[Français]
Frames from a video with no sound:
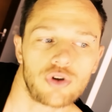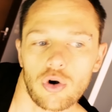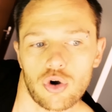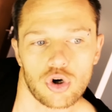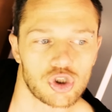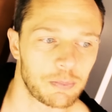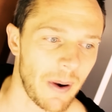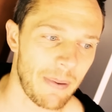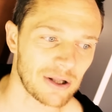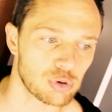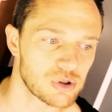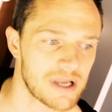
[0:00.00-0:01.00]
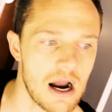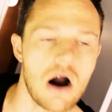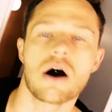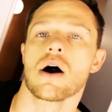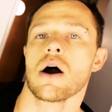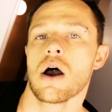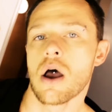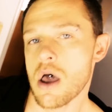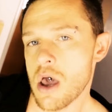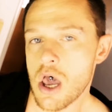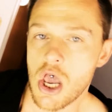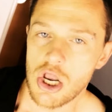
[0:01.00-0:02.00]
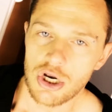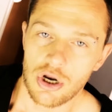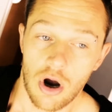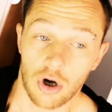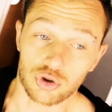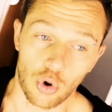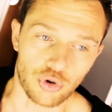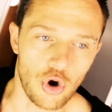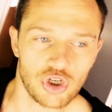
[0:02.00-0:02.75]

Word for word: le temps que je prépare tout ça, entre